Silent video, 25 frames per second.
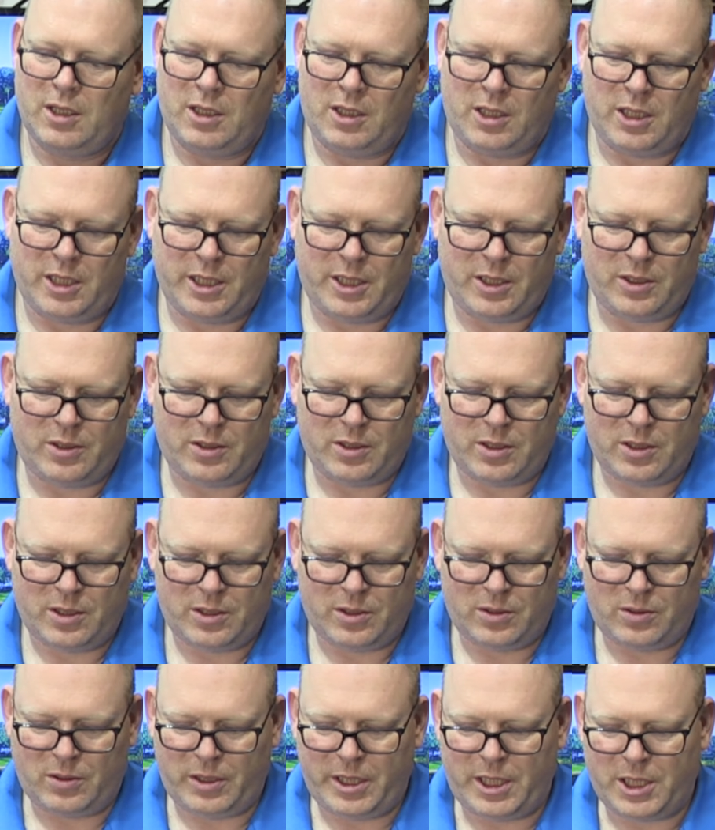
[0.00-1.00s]
ein
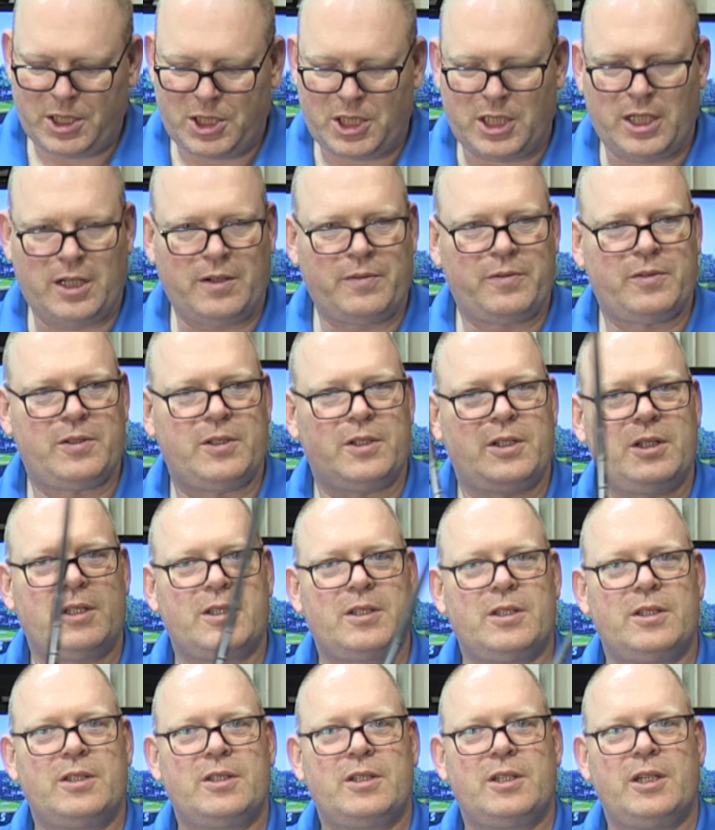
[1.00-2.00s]
neuer Schaft.
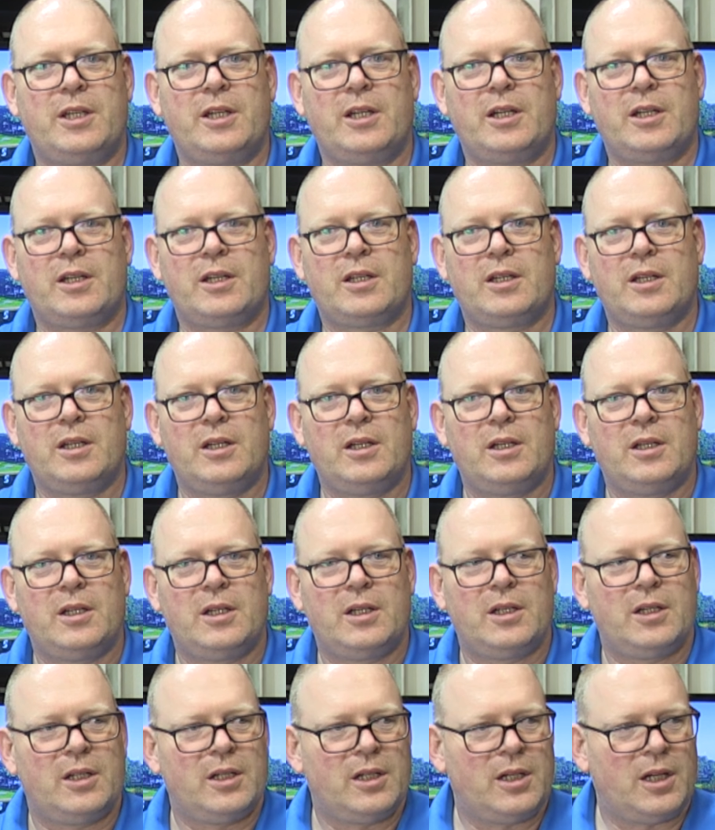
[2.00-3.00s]
Das ist der
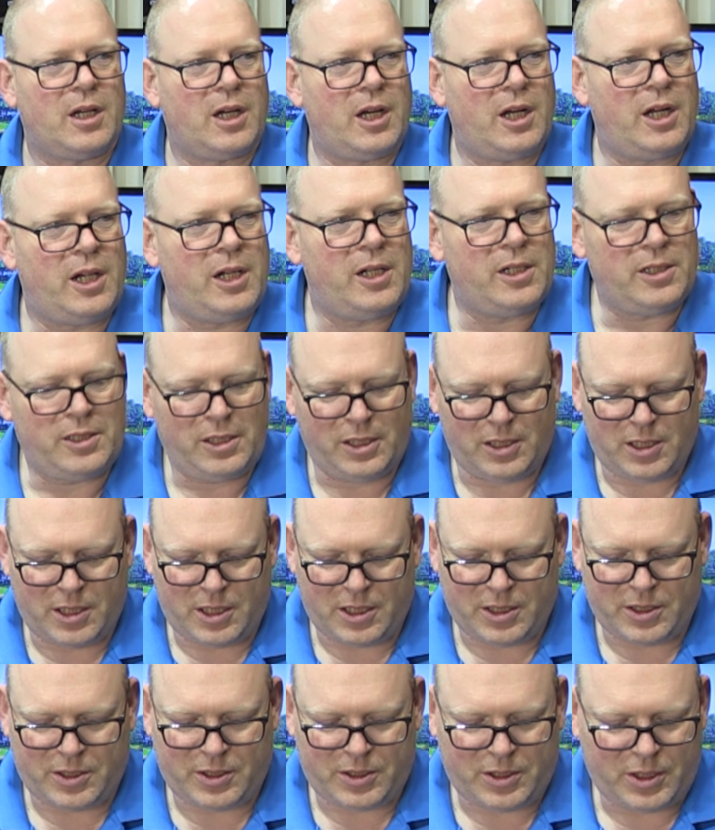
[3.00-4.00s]

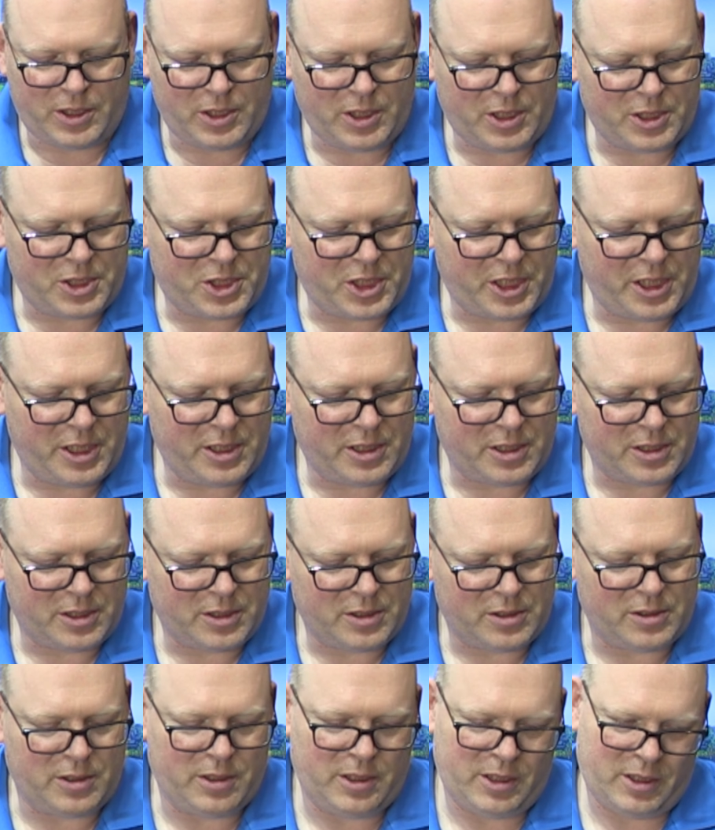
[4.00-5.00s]
Aldila Synergy
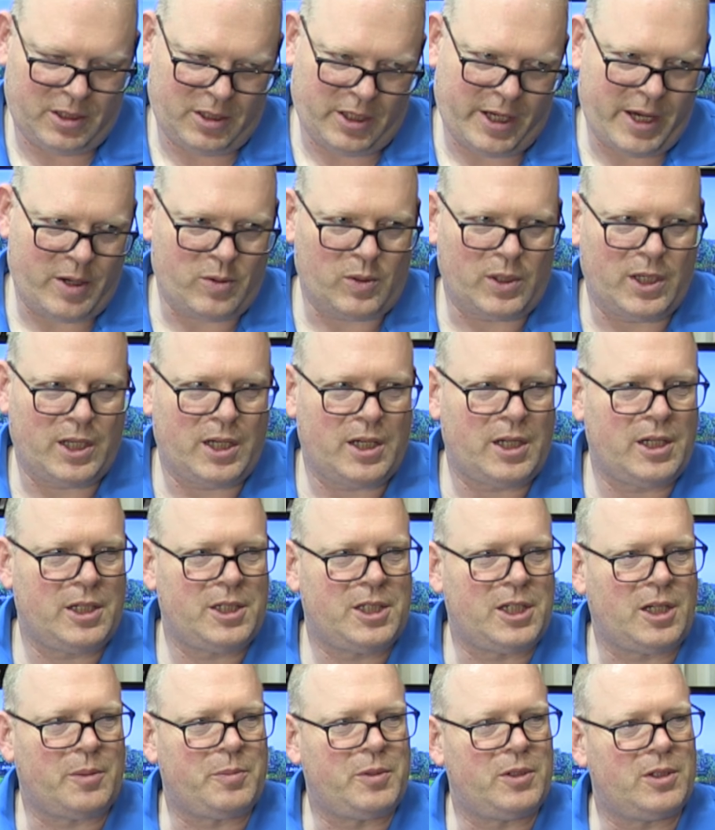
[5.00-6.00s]
in Regular.
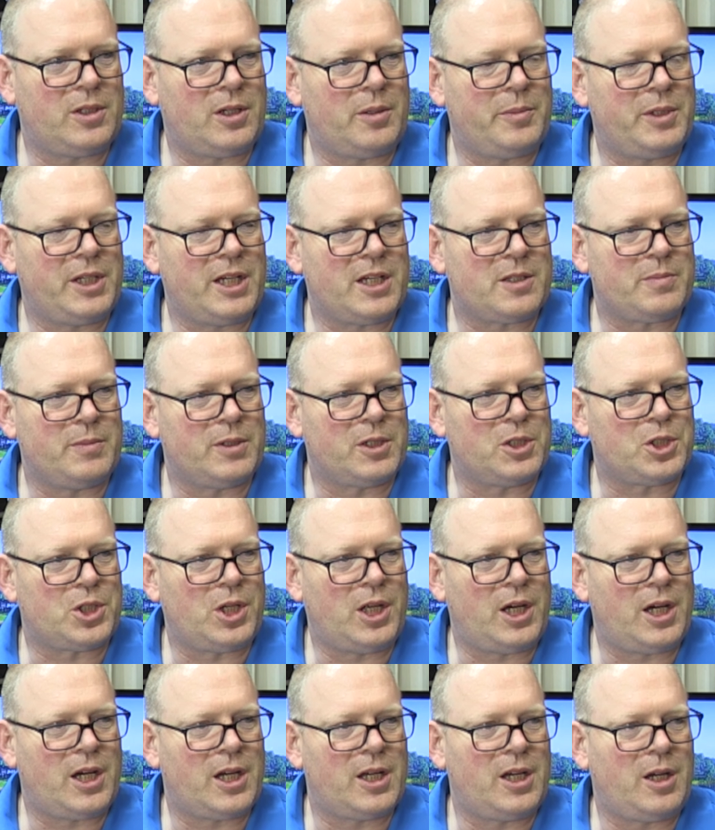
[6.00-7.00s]
Ich habe ihn damit erstmal
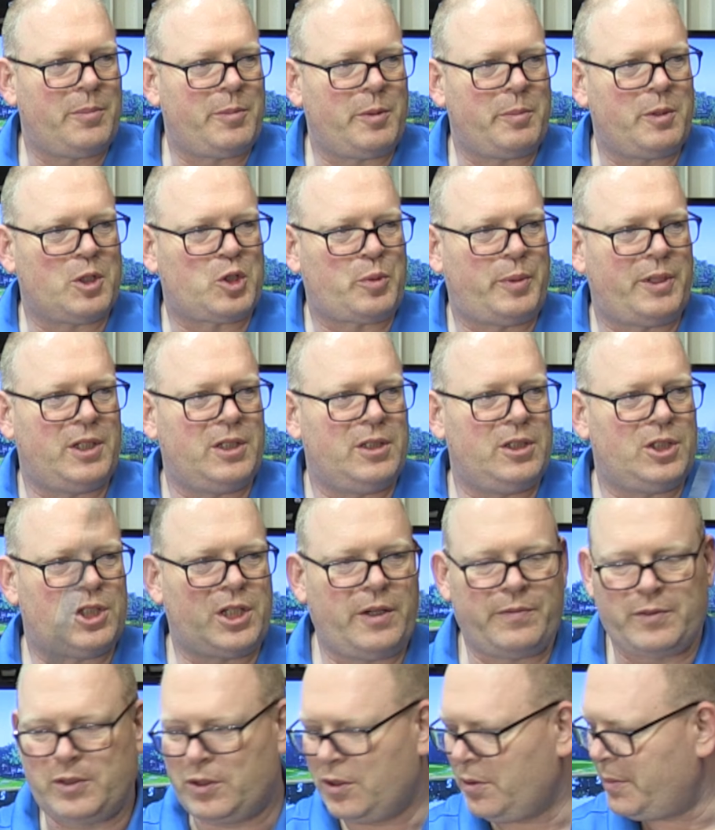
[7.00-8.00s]
geschlagen, habe aber später die
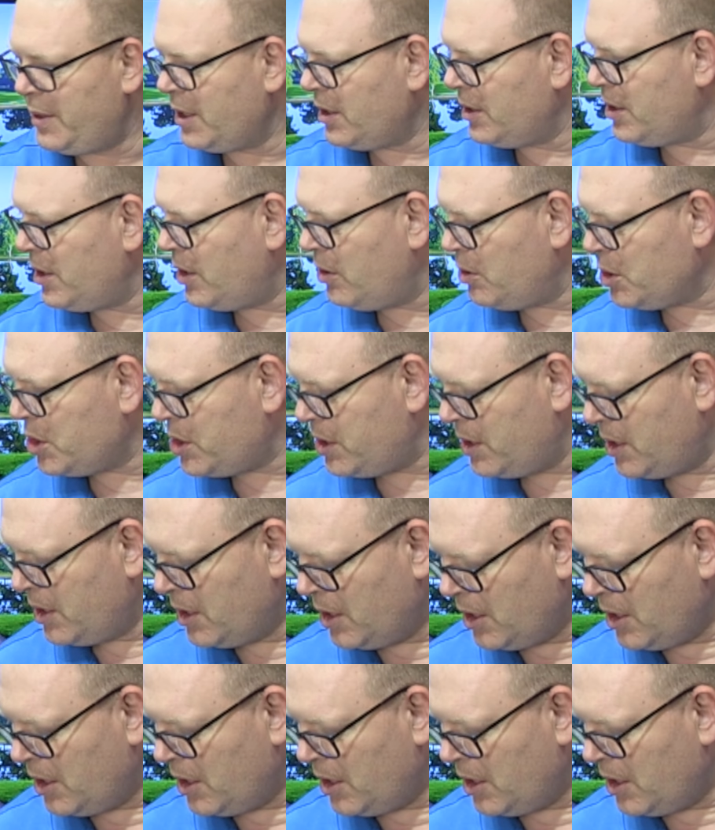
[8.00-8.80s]
Schäfte nochmal getauscht.